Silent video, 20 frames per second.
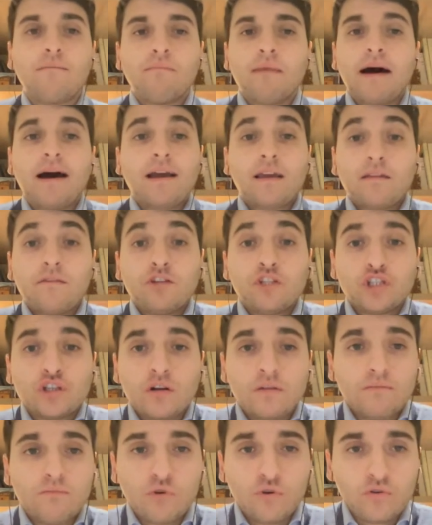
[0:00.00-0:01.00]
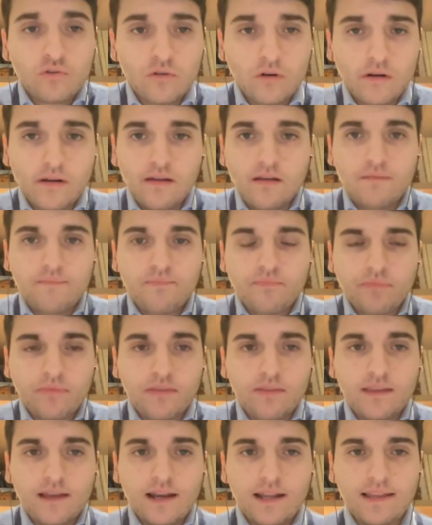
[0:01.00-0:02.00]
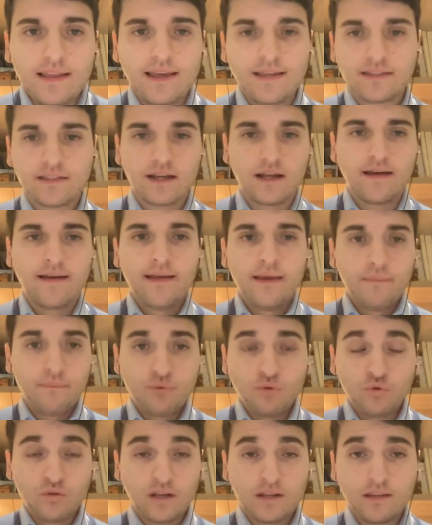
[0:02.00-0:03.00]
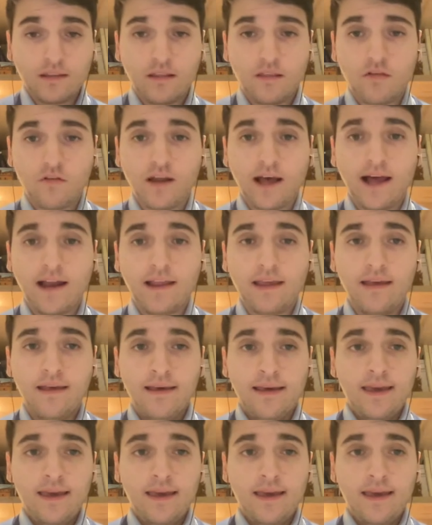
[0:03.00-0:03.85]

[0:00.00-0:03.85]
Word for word: ma anche vicino al mondo ehm, della destra più tradizionale,